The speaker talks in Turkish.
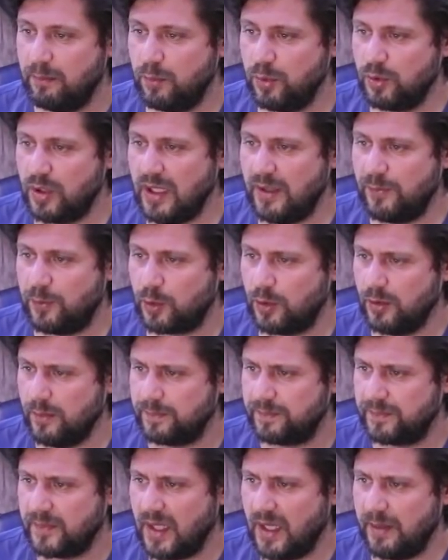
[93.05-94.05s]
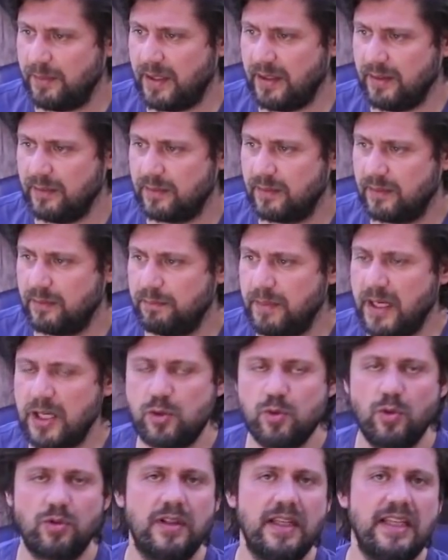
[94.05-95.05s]
Bu telefonun hemen
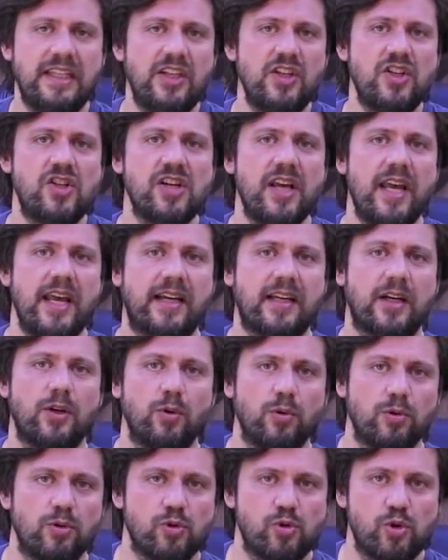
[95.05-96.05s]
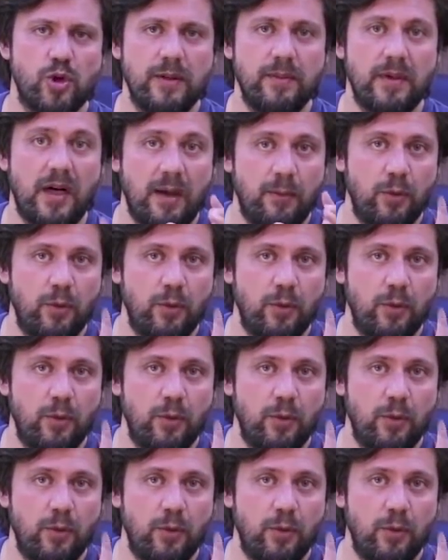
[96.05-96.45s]
5.2 inç ekranı olduğunu söyleyeyim.